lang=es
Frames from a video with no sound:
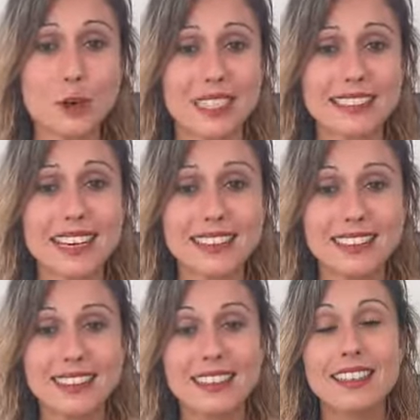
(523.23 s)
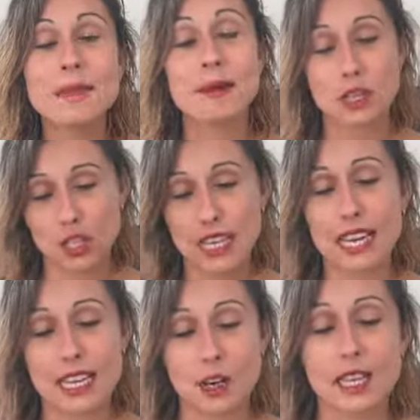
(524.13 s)
no voy a entrar, pero sí
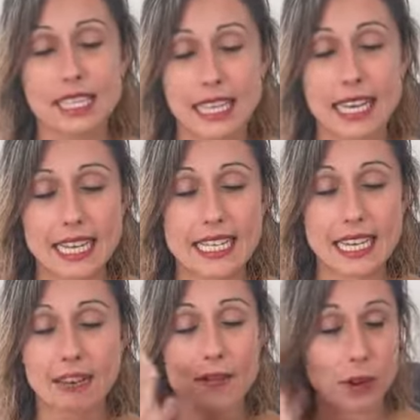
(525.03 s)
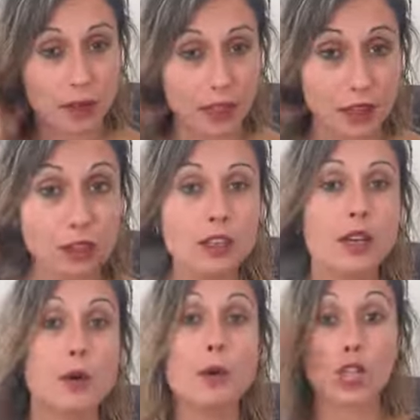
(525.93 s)
que quiero que tengáis esa información
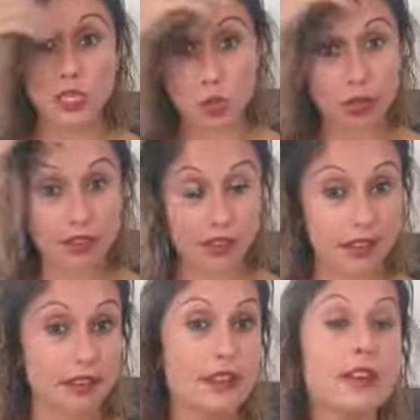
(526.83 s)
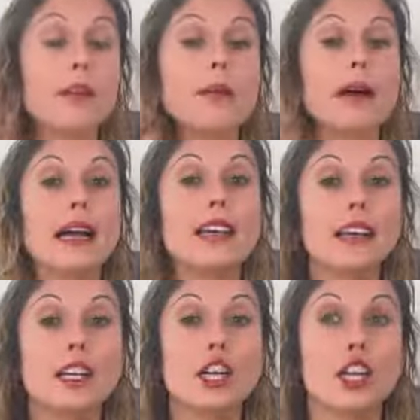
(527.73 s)
porque sucede,
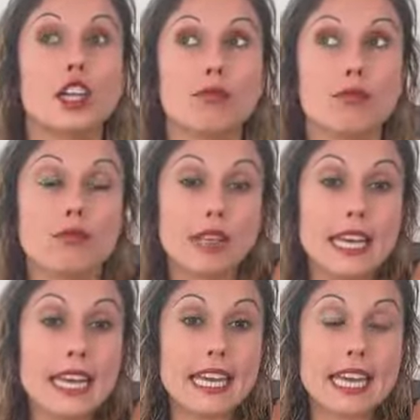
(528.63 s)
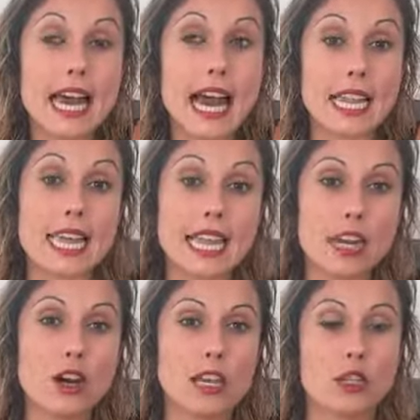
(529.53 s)
¿vale? Y a día
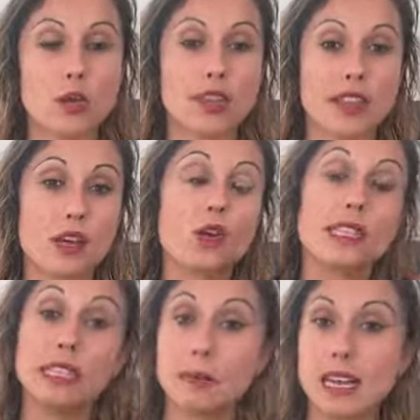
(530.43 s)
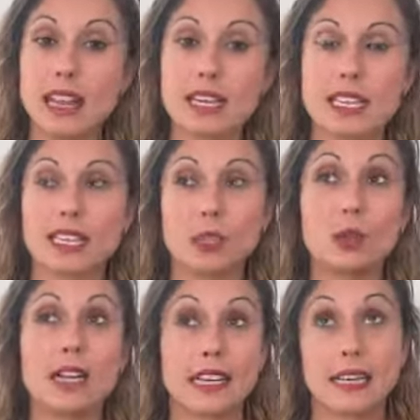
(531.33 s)
de hoy sucede con determinadas
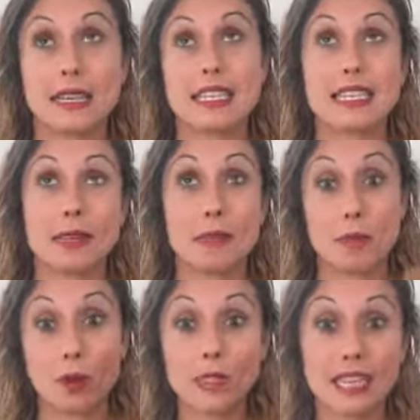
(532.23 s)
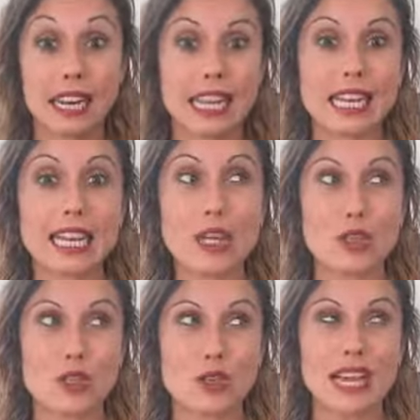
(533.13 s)
asignaturas que, si me pongo a tirar del
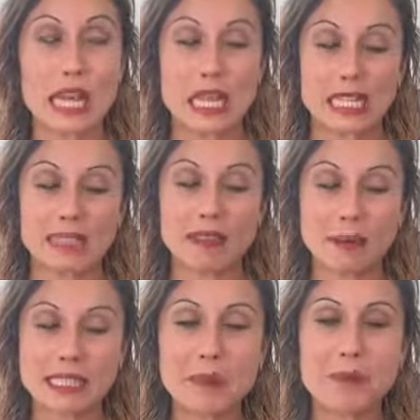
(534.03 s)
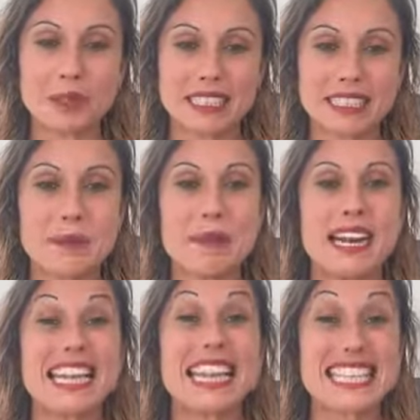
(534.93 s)
hilo, son excesivamente importantes
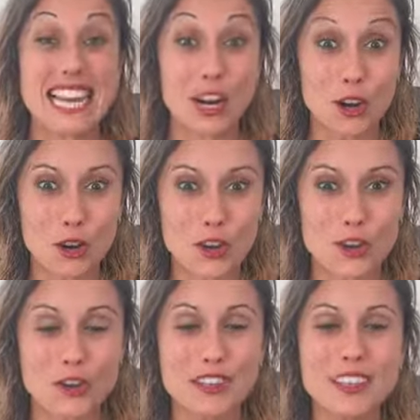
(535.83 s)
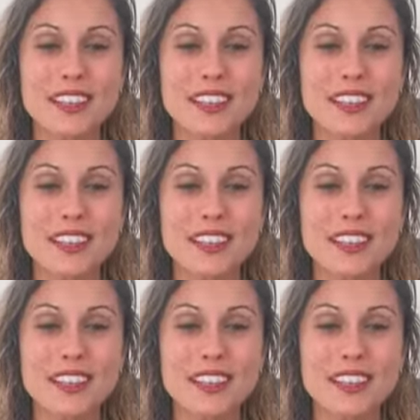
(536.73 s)
para el desarrollo